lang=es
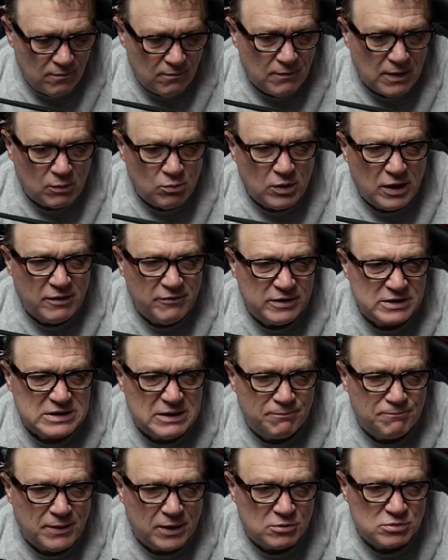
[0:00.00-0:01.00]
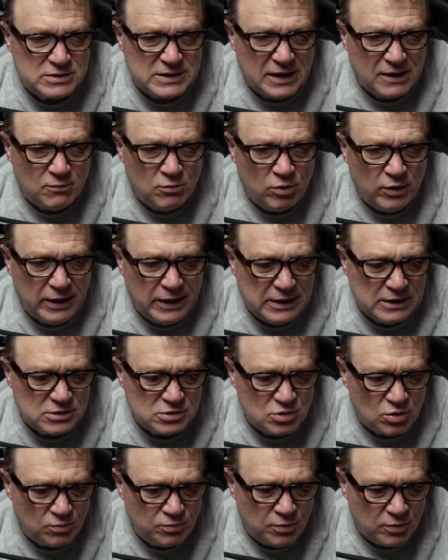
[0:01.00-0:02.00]
vamos a ver si pausamos
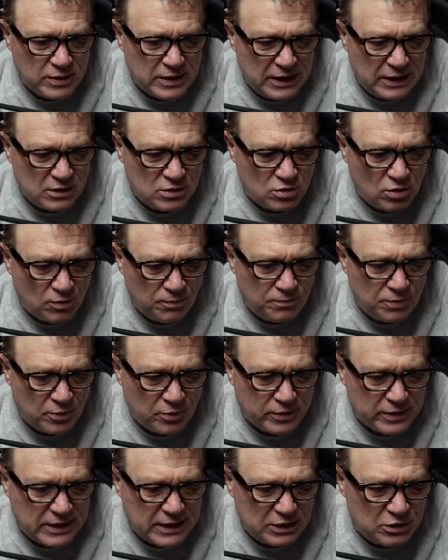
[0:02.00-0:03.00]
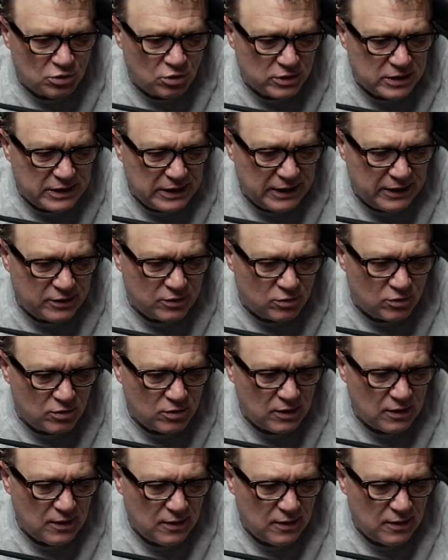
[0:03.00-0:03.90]
esto un poquito porque yo quiero